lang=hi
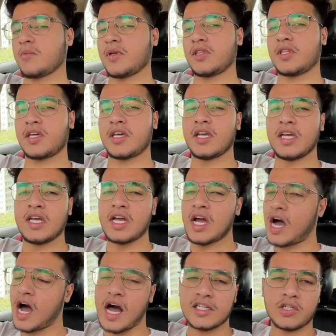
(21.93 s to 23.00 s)
बनते हैं
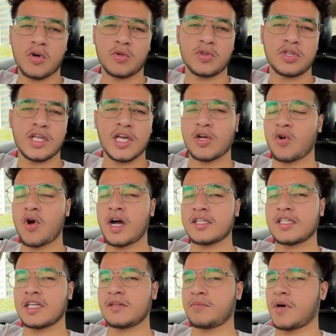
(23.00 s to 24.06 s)
आ जाओ देख लो आज
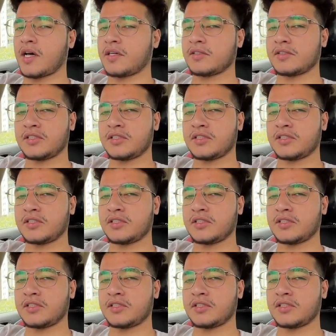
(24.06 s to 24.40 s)
एक बार